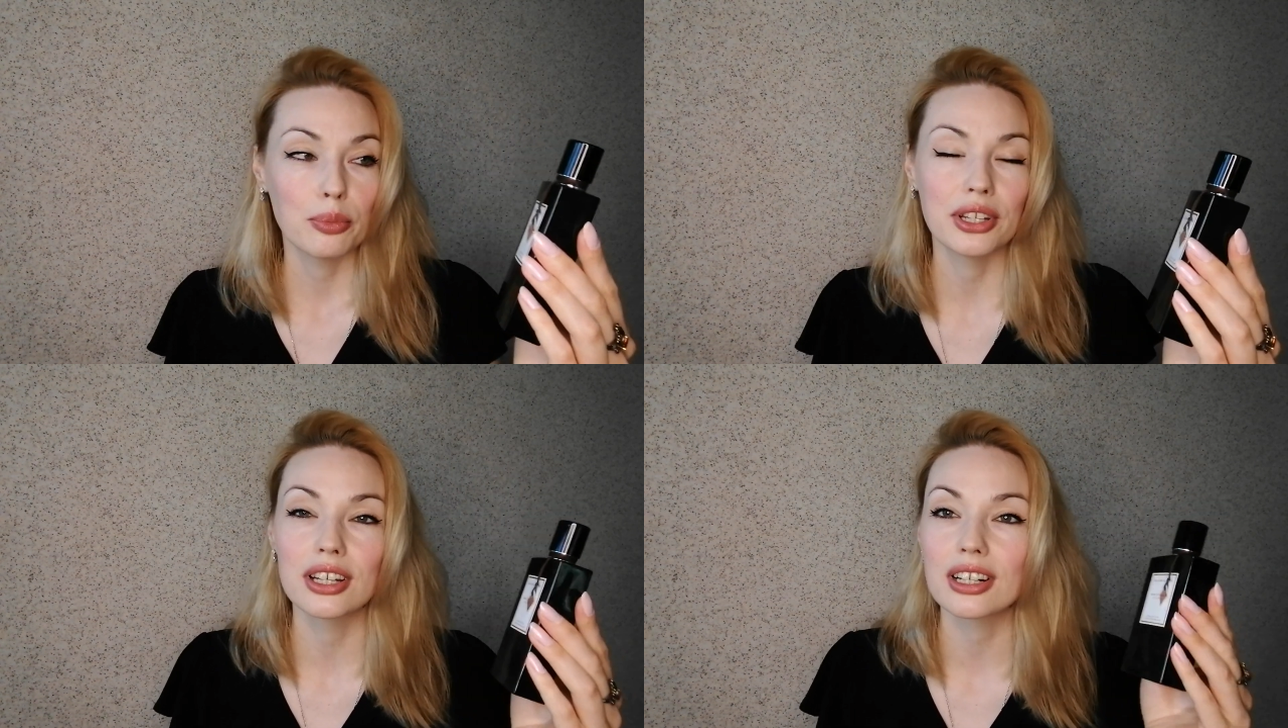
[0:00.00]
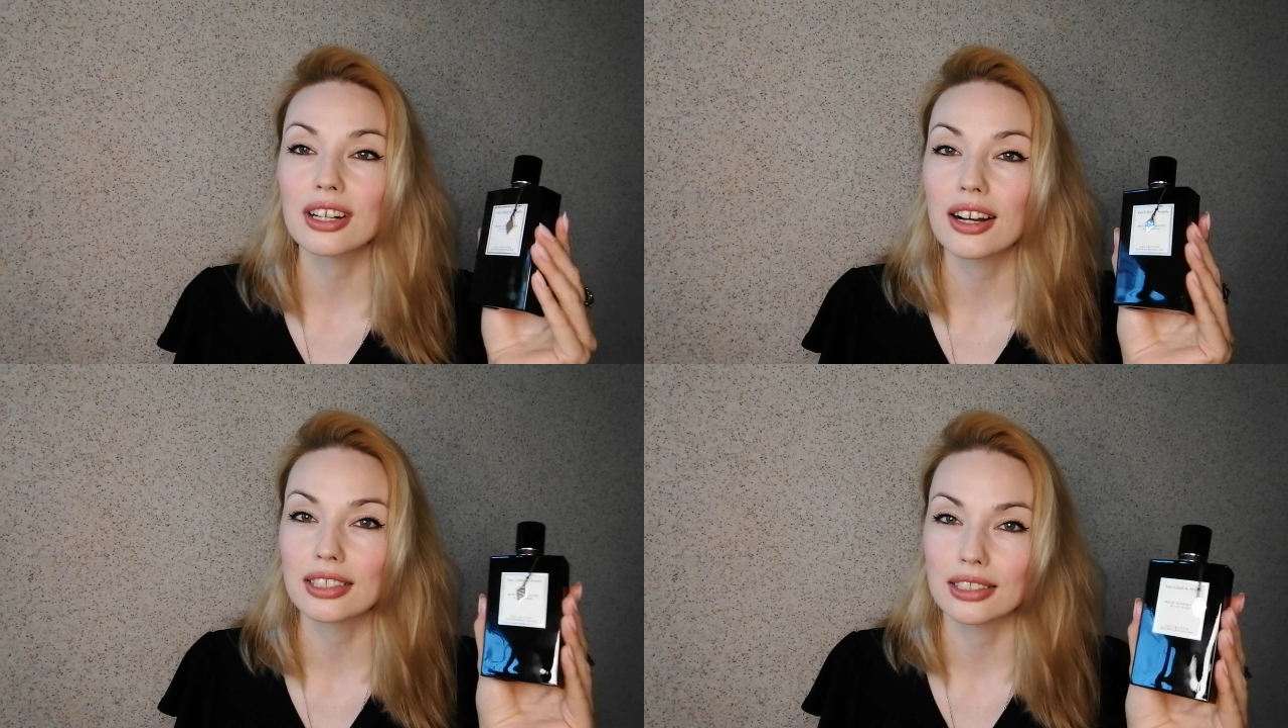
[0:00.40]

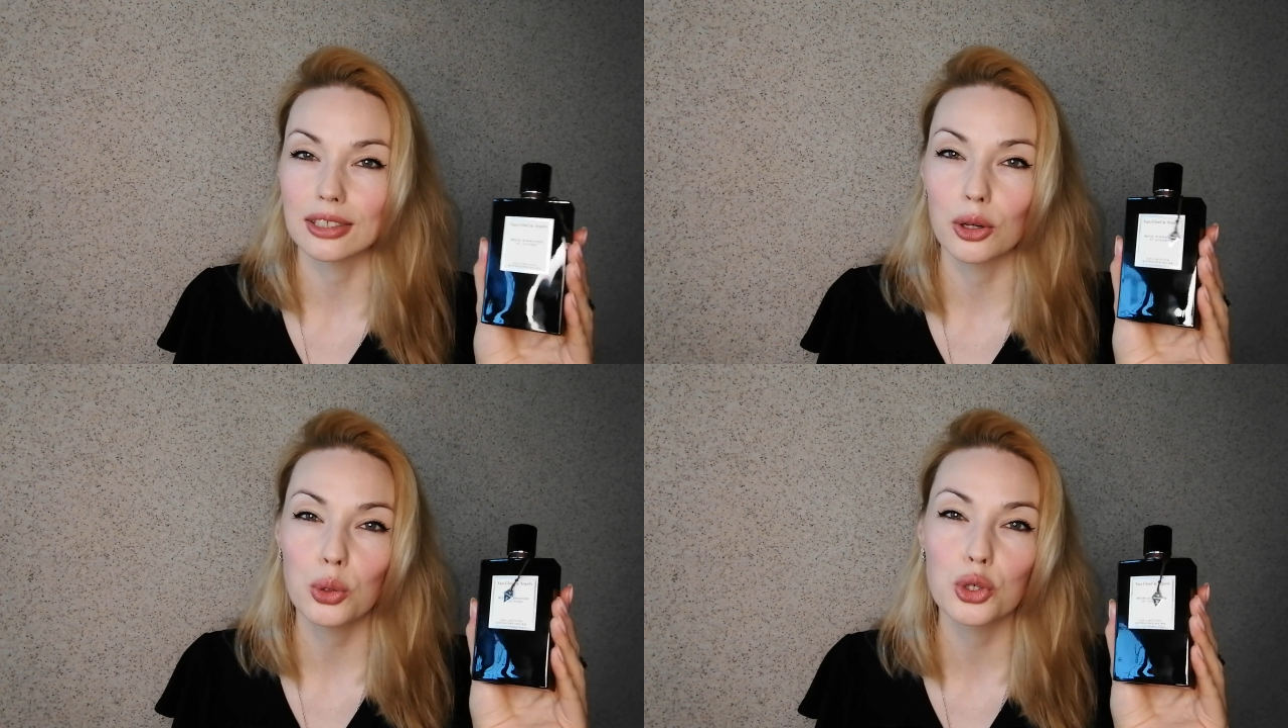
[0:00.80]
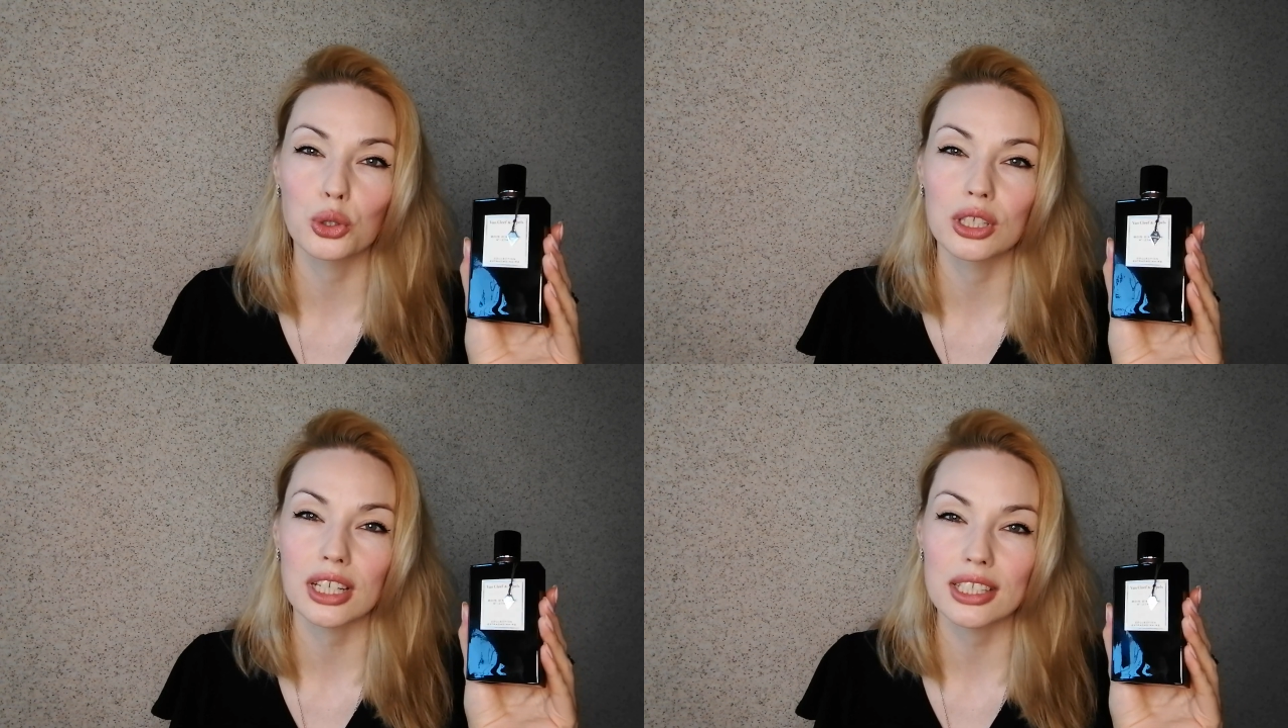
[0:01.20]
Прекрасный, какой
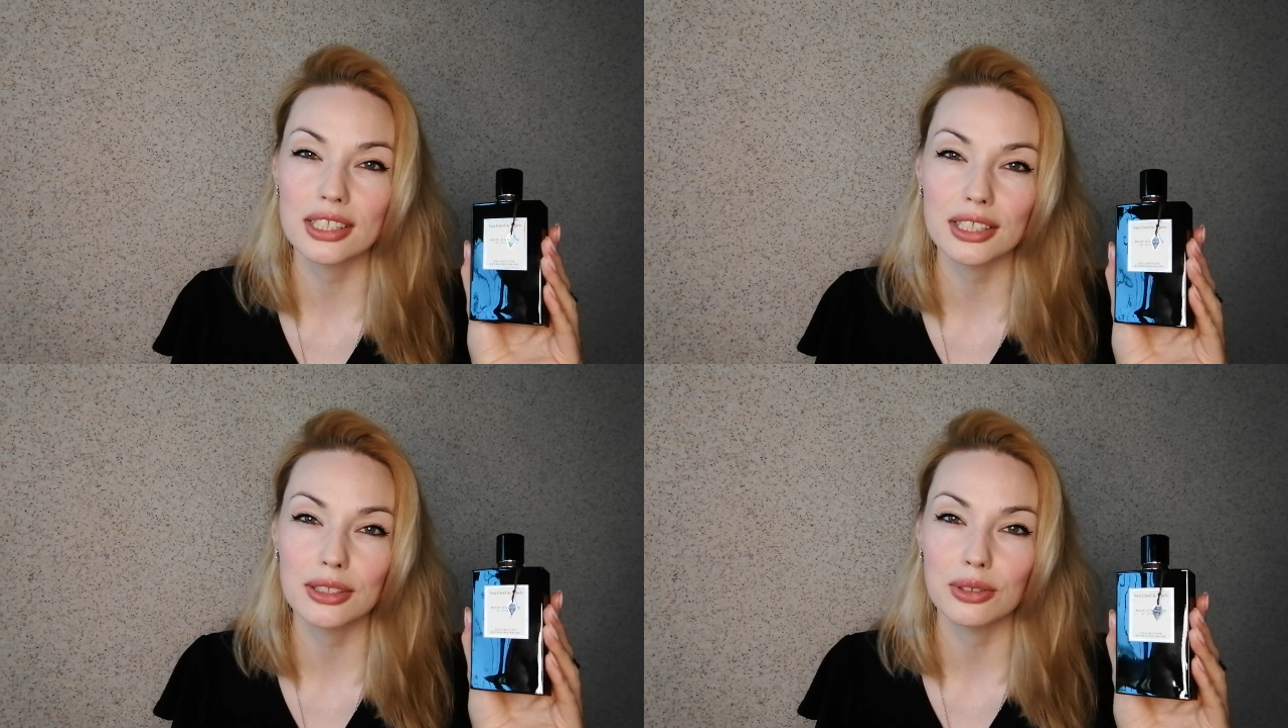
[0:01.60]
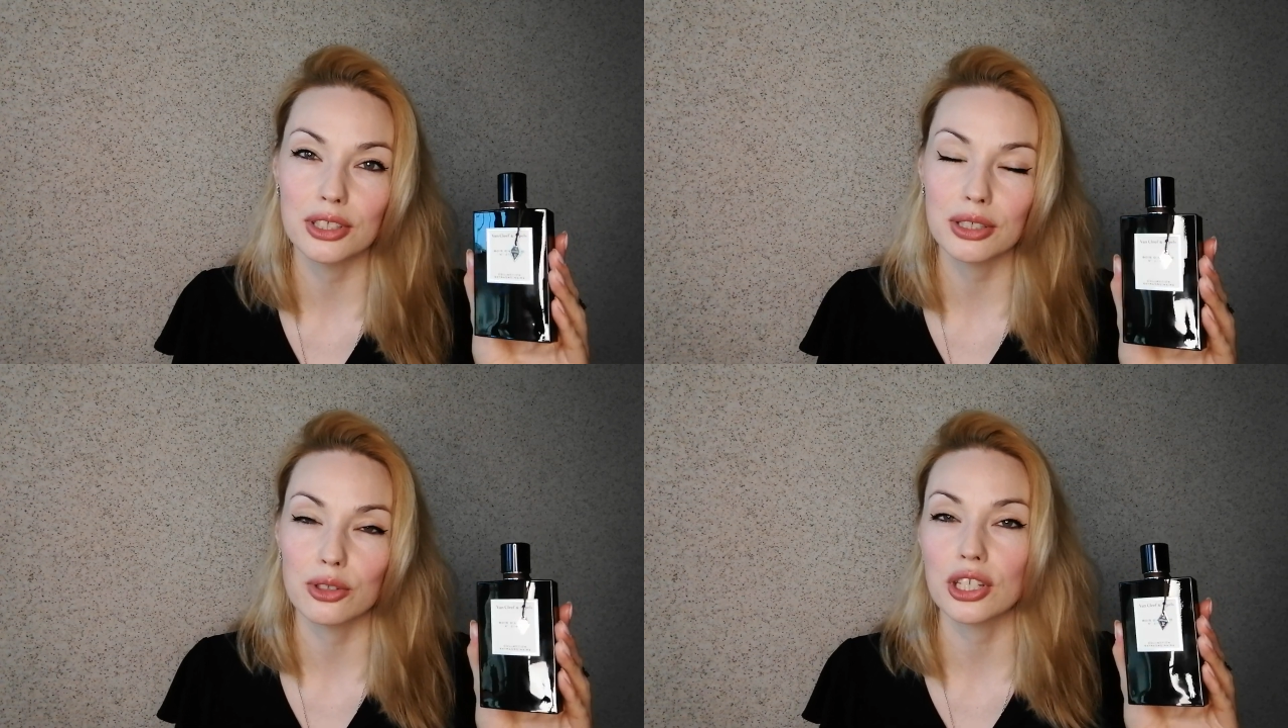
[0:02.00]
же он красивый,
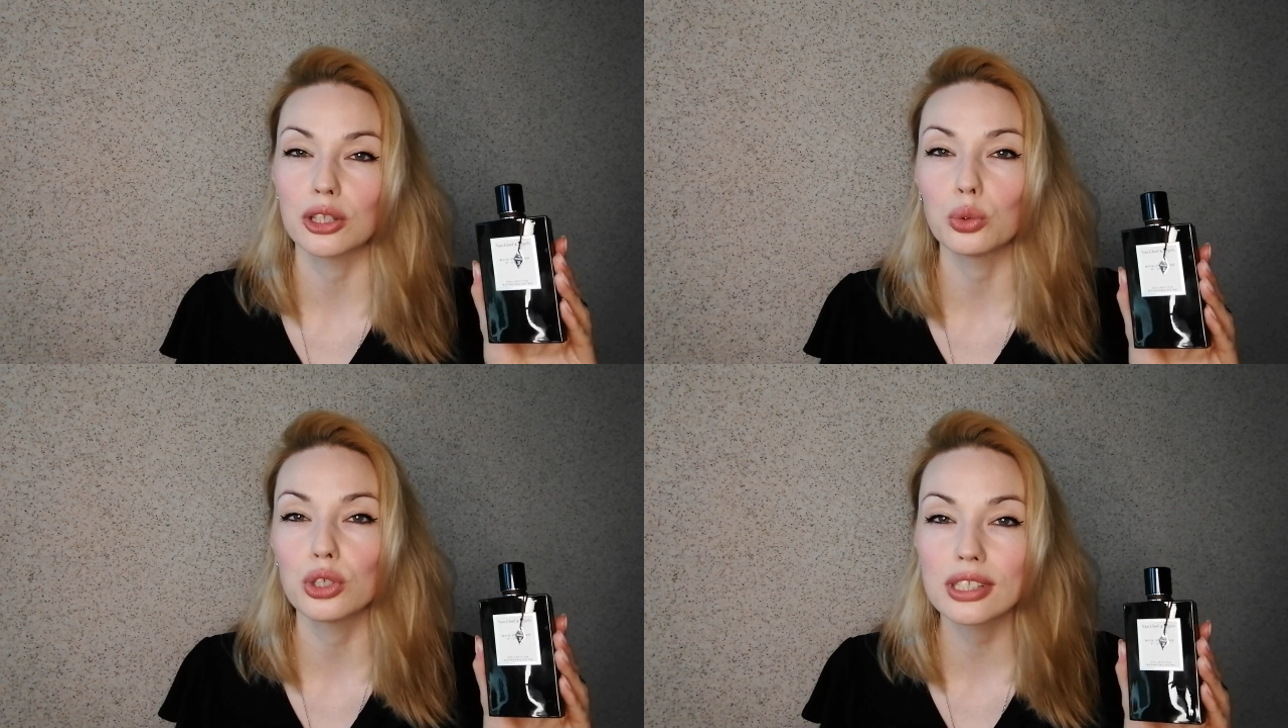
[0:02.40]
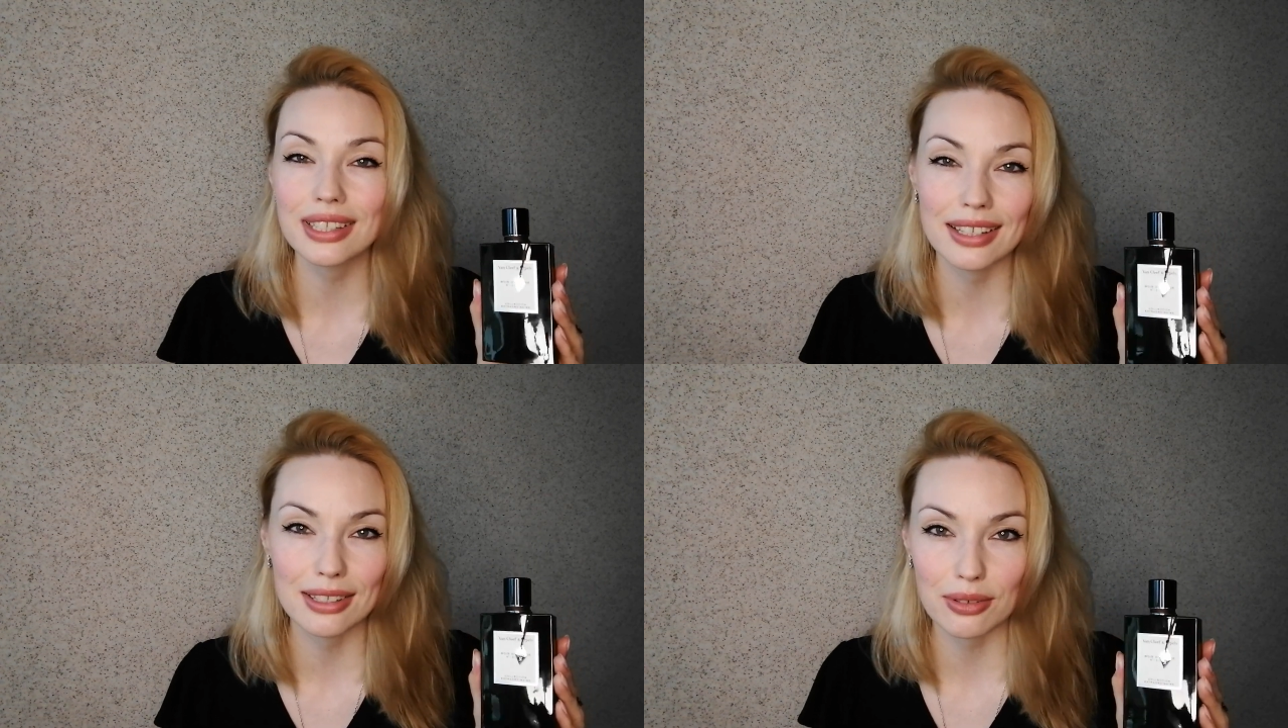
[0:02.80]
девочки. Это
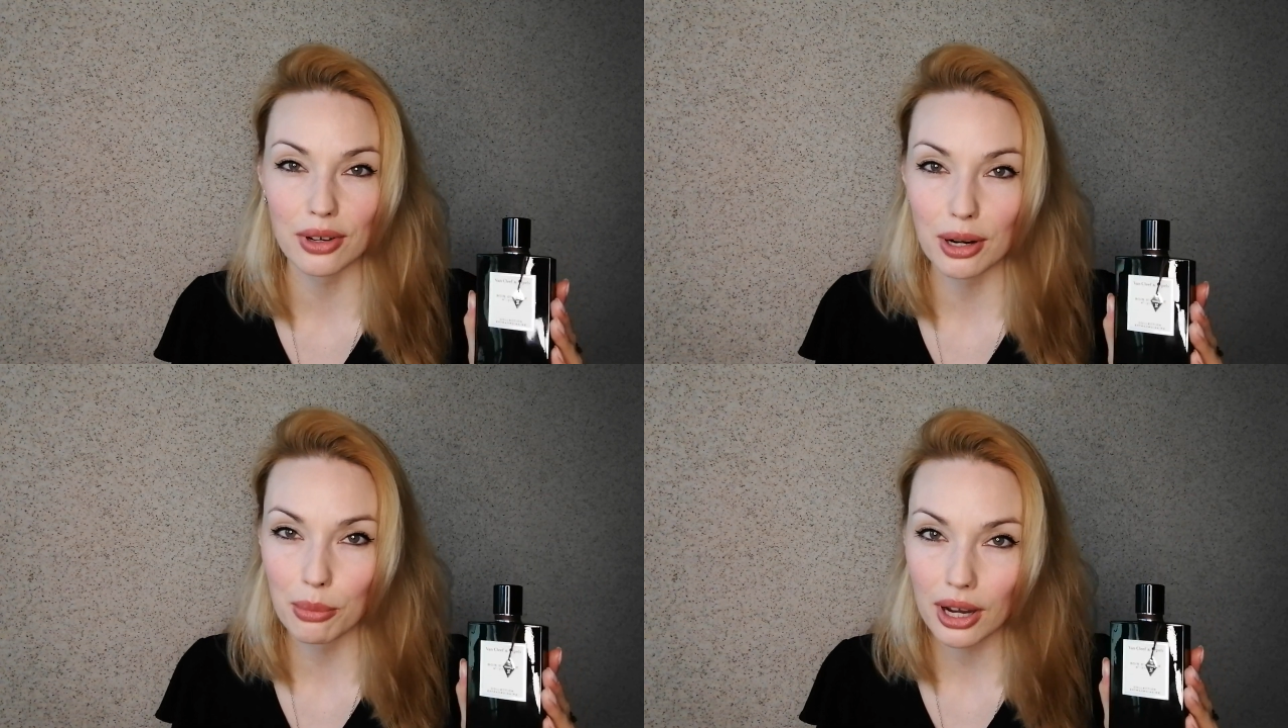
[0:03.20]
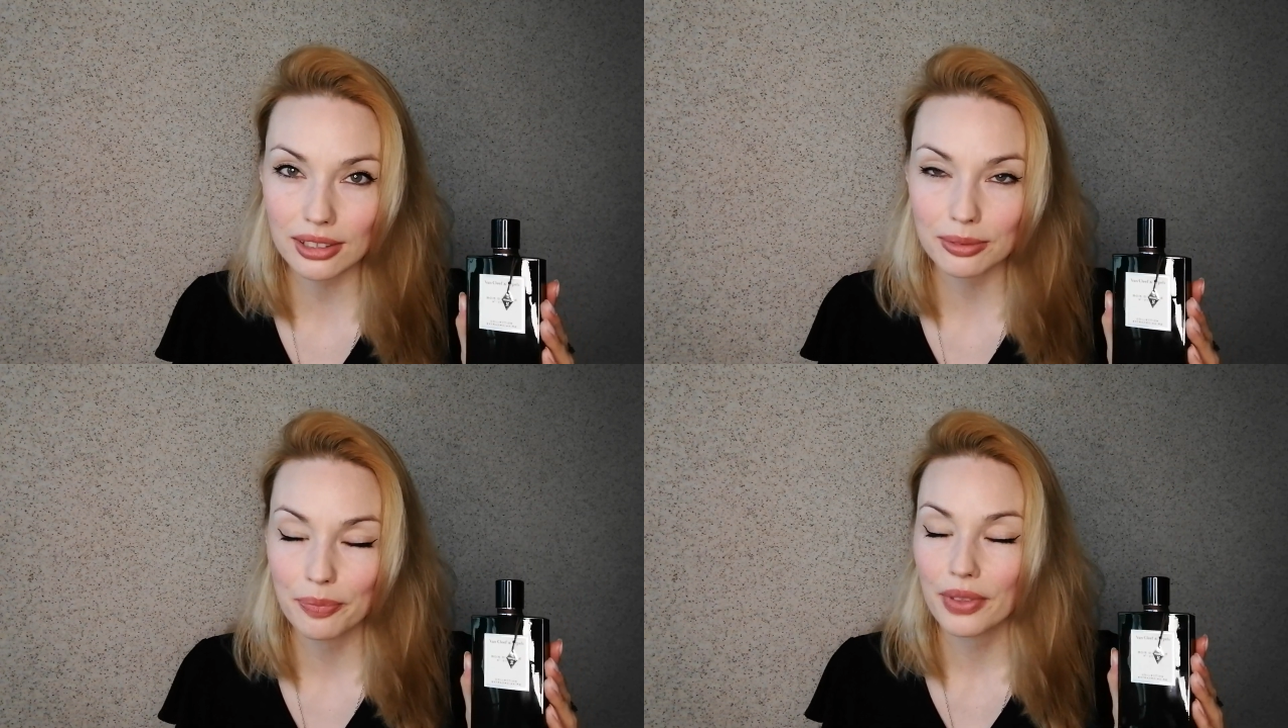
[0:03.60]
сексовый аромат.